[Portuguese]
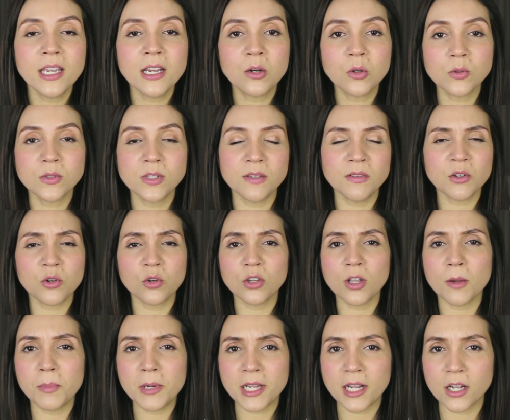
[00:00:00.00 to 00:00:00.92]
Inclusive,
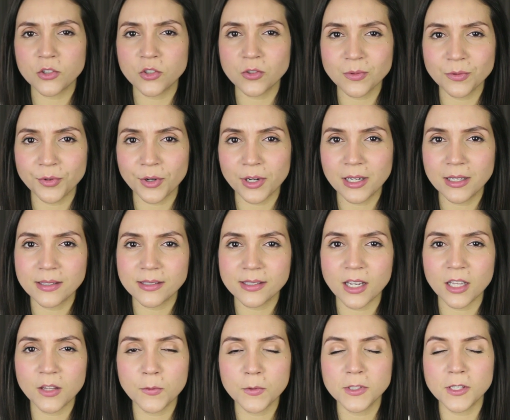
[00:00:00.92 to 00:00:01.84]
quando o aplicativo foi
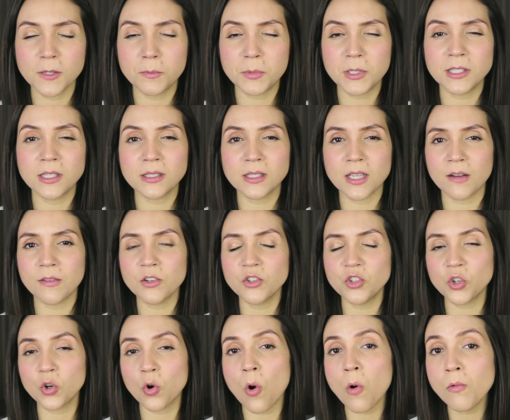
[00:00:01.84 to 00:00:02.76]
lançado, você precisava
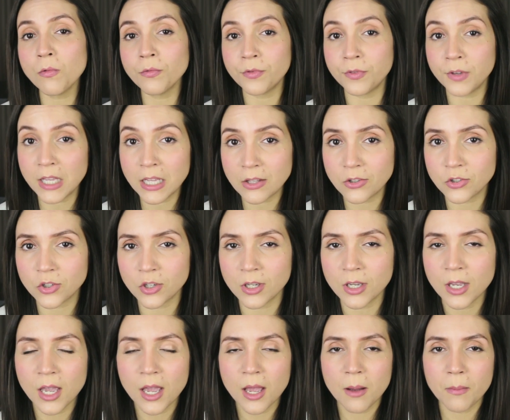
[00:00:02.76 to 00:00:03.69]
de
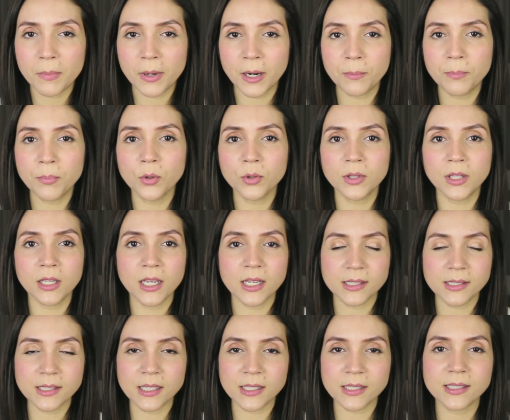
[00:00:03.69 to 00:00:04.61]
convite para poder
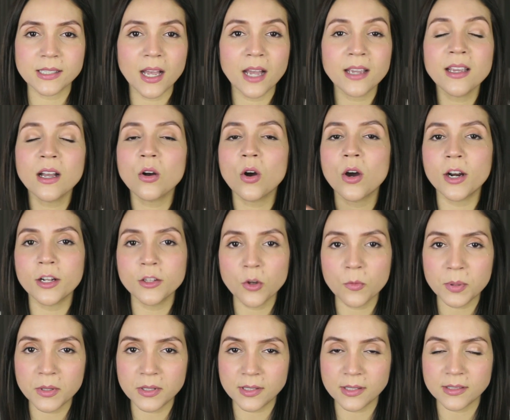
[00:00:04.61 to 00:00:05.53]
acessar e agora
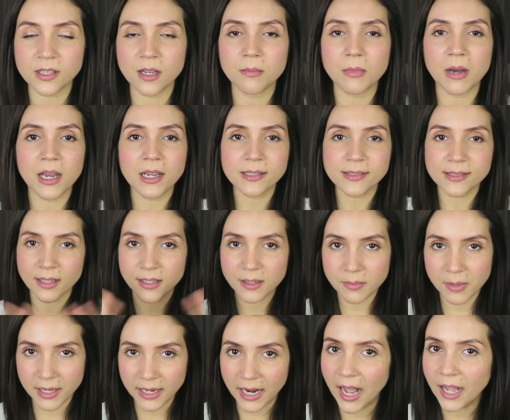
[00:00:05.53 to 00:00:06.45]
não precisa mais, está
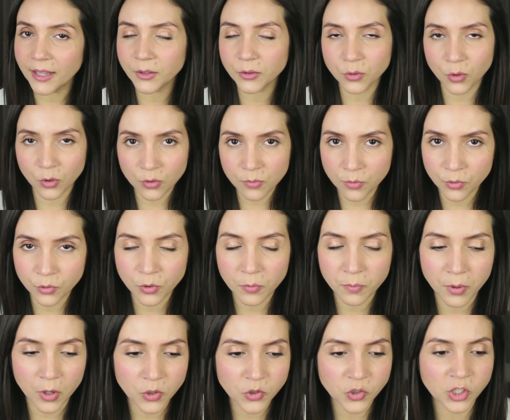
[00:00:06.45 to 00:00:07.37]
liberado, todo
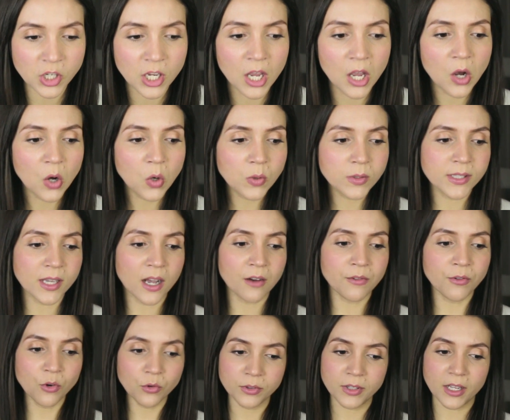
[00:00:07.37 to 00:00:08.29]
mundo pode usar
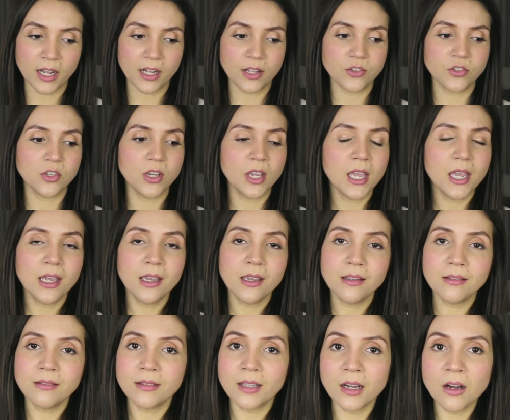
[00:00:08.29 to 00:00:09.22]
à vontade.
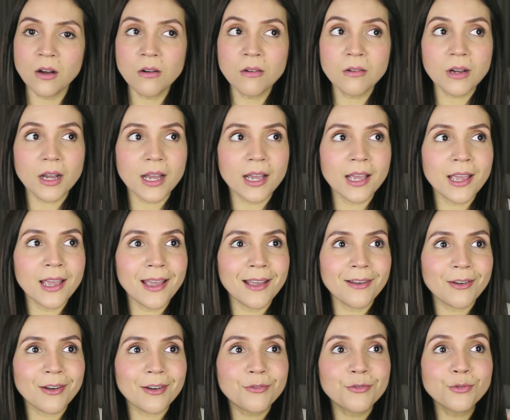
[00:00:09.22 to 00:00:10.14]
Então,
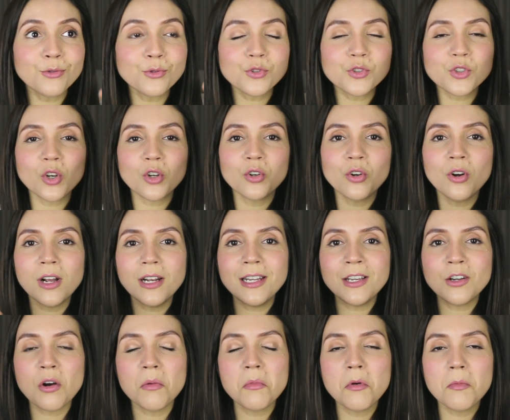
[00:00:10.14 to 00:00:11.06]
é, funcionou
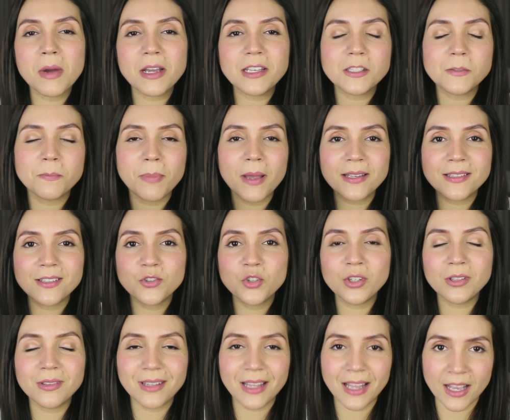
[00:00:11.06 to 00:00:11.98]
ali como uma espécie
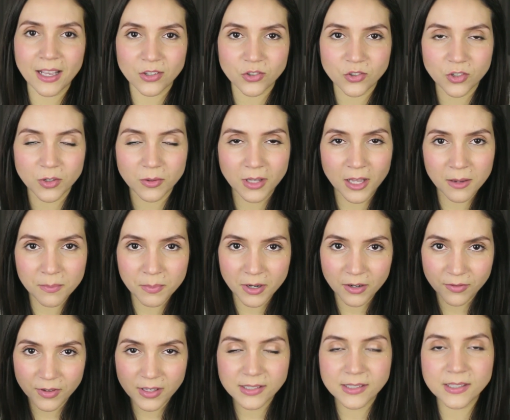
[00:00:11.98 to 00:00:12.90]
de teste, né,
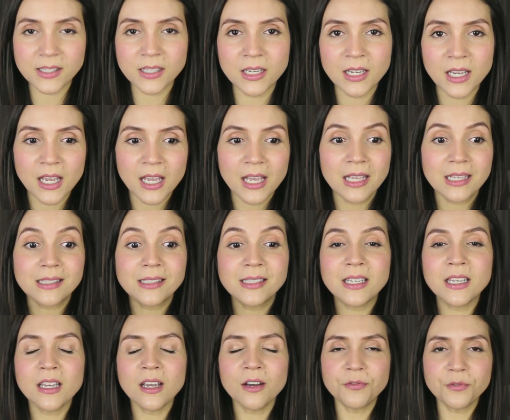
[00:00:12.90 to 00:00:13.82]
para ver se,
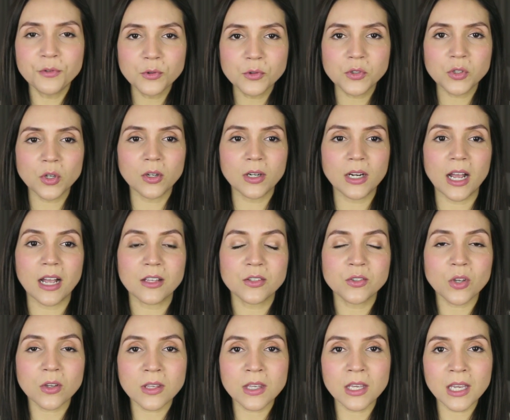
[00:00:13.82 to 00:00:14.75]
se ia funcionar.
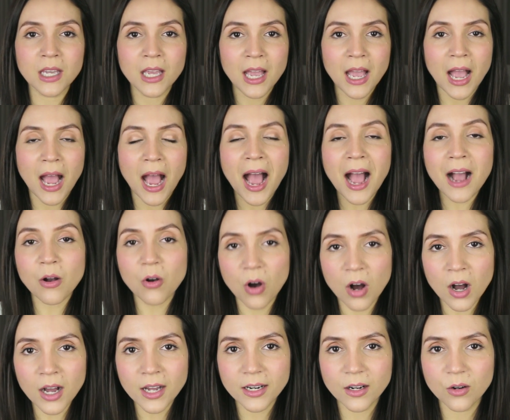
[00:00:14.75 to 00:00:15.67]
Só que
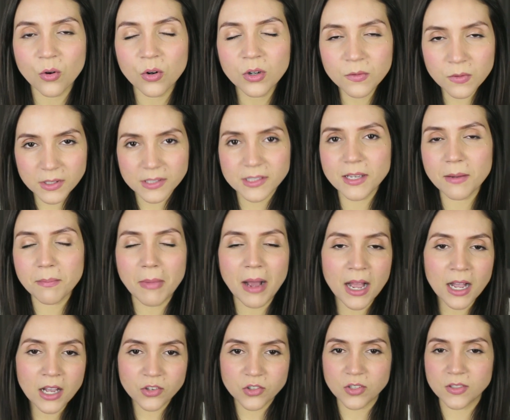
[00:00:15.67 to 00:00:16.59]
agora, quando você
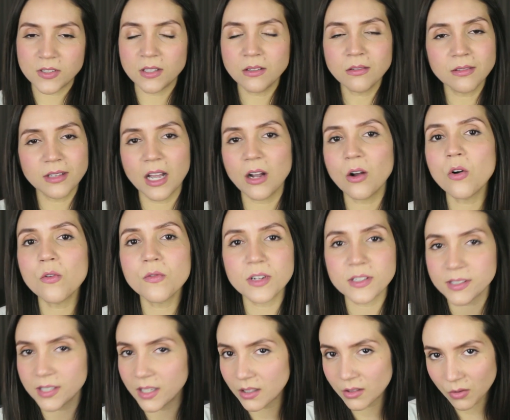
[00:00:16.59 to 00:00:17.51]
baixa, você não está
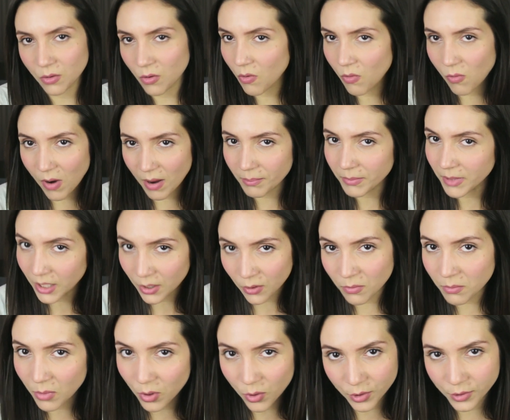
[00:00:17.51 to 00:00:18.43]
conversando com um
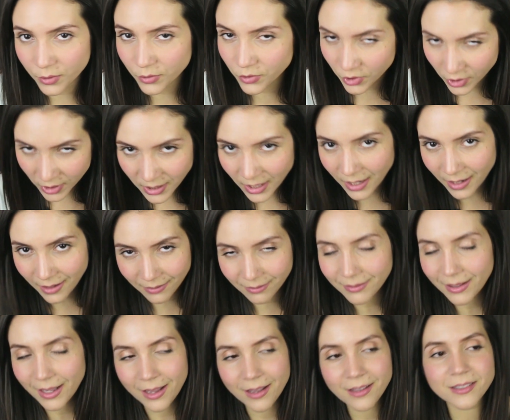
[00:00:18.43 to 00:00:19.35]
amigo morto de ninguém,
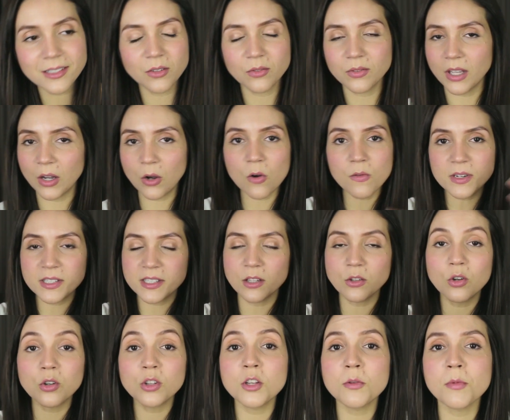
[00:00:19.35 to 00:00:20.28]
né? Você não está
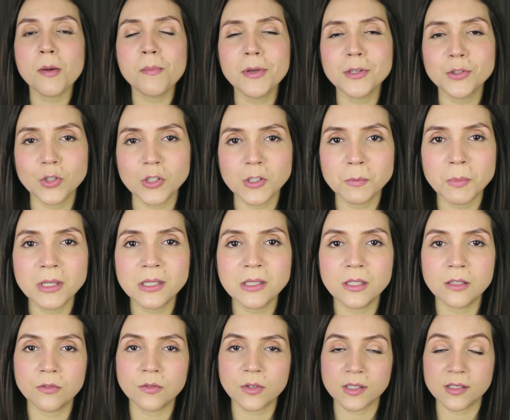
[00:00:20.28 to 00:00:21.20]
conversando com nenhuma pessoa
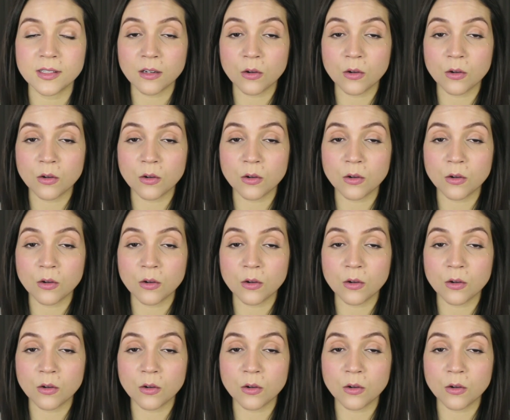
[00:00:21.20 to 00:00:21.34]
específica.